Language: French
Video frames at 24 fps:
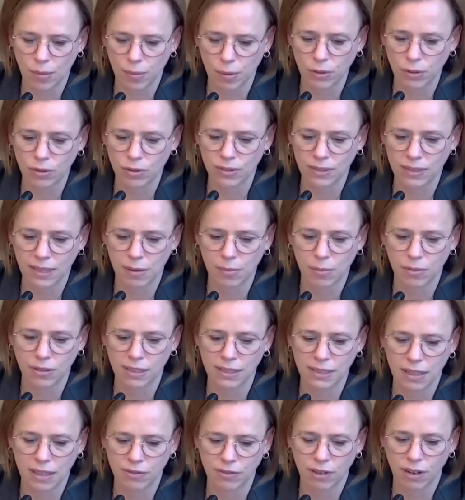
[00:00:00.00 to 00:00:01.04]
euh,
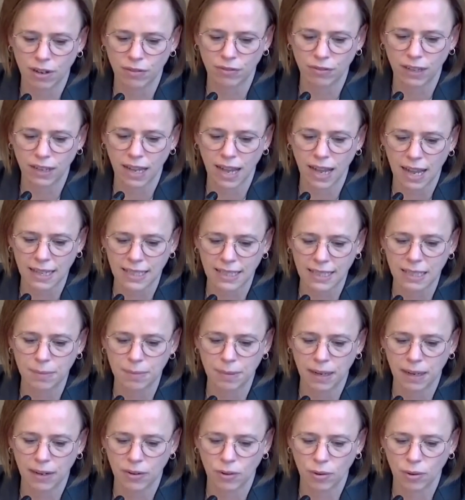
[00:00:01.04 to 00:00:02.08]
potentiellement des savoir-faire
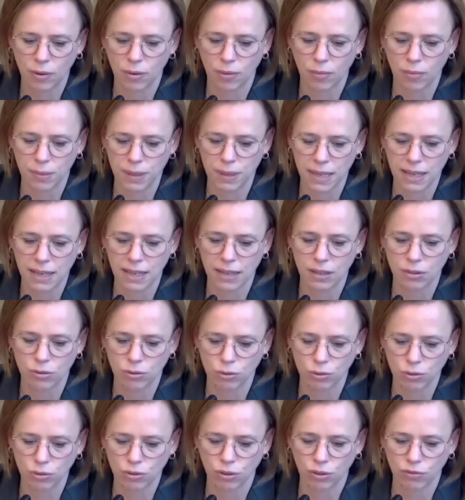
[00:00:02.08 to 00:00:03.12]
acquis par le biais
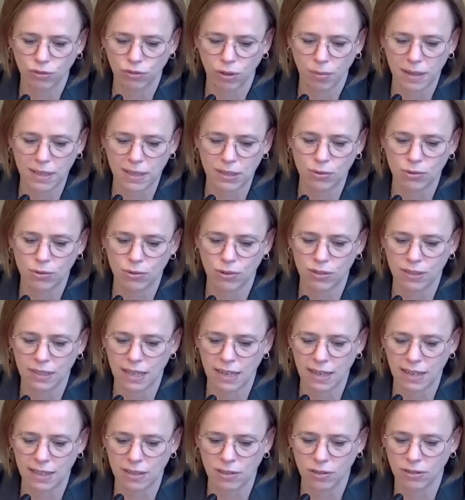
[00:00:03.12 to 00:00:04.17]
d'autres formations que
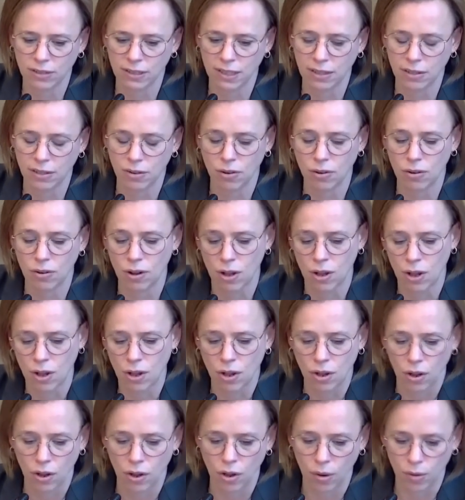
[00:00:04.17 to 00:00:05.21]
celles des enseignants,
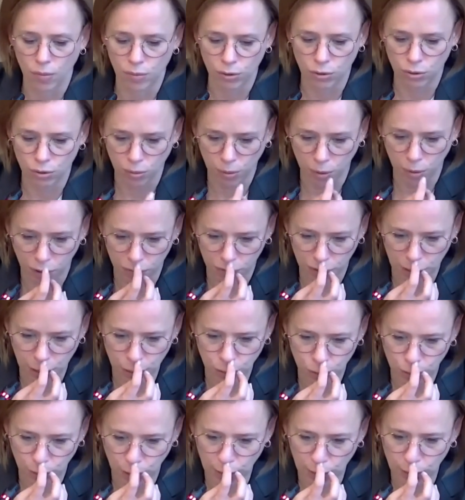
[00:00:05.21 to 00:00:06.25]
euh, plutôt
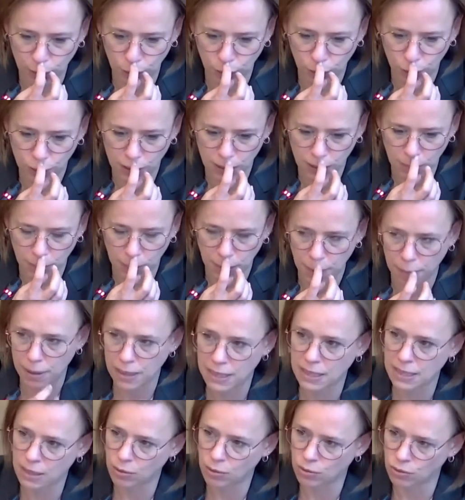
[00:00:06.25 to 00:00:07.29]
profil éducateur ou
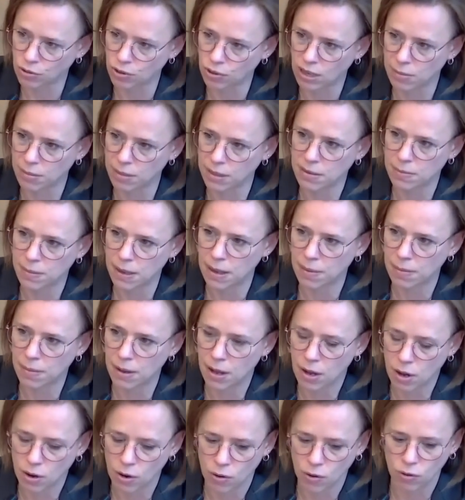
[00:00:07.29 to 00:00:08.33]
CPMS si on se limite
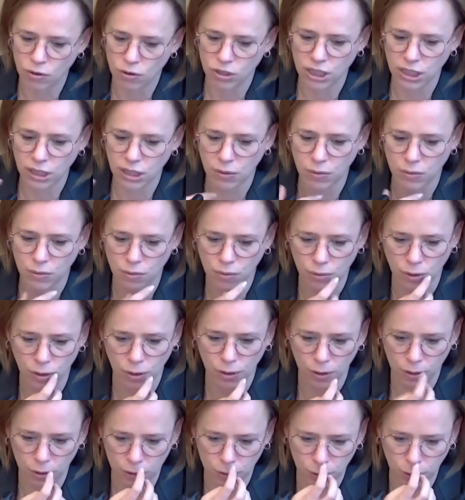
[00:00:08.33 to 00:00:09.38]
même au giron
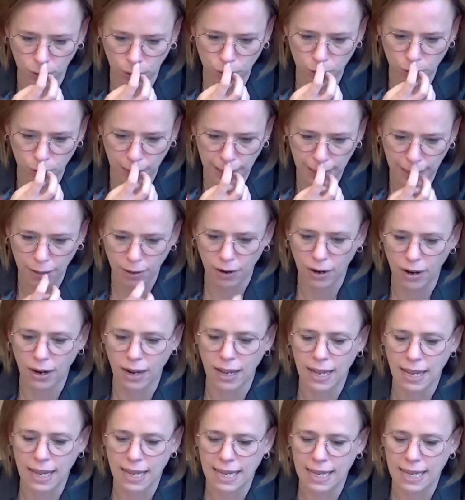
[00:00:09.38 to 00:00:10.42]
seul de l'école.
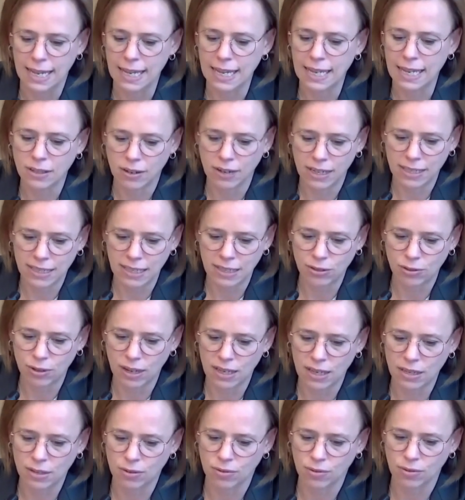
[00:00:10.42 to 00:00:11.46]
Et dans les
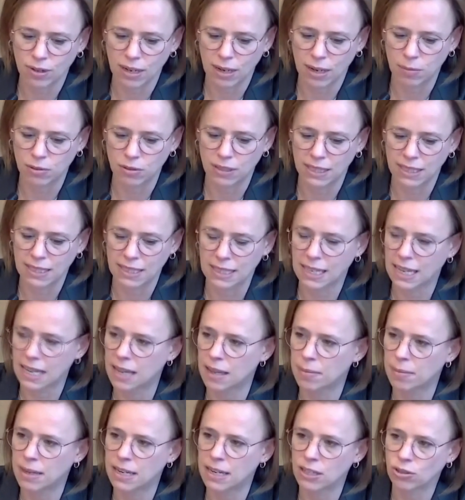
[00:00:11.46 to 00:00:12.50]
situations les plus
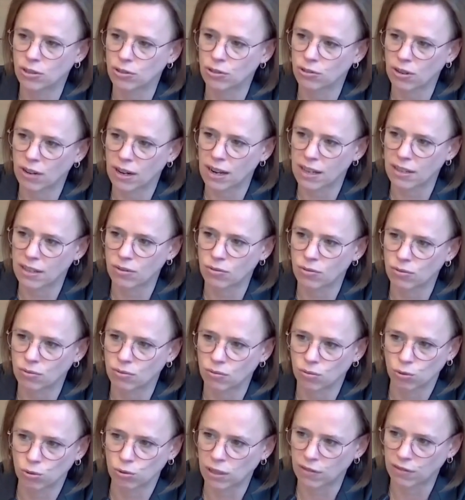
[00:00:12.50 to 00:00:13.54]
extrêmes, et je rejoins là
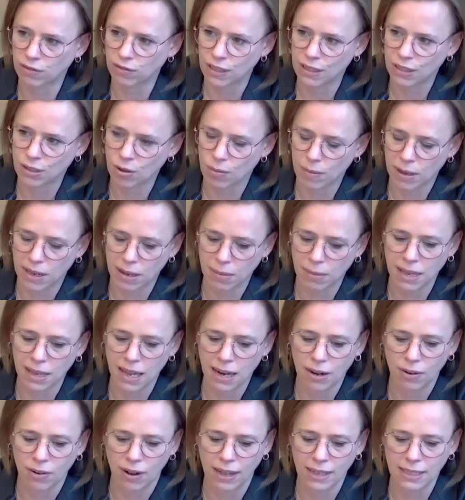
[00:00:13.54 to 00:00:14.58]
tout à fait ce que Madame
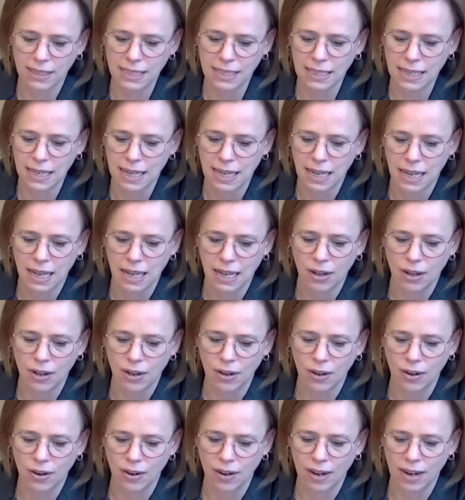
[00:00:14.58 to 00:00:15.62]
Galland a dit.
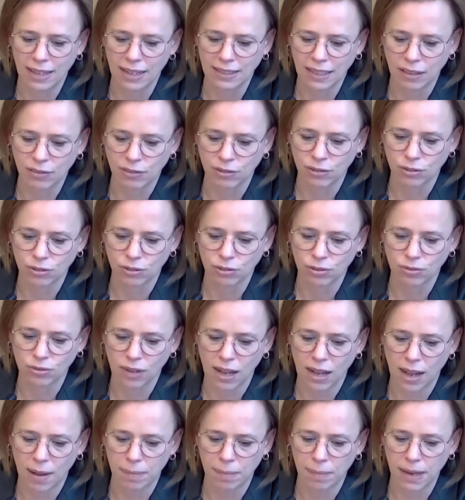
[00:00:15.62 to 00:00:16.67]
Euh,
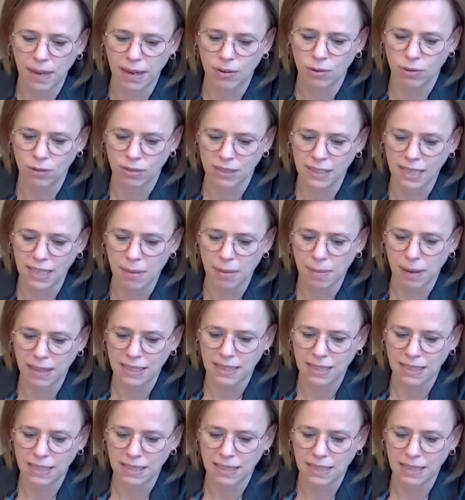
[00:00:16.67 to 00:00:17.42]
l'intervention appelle aussi la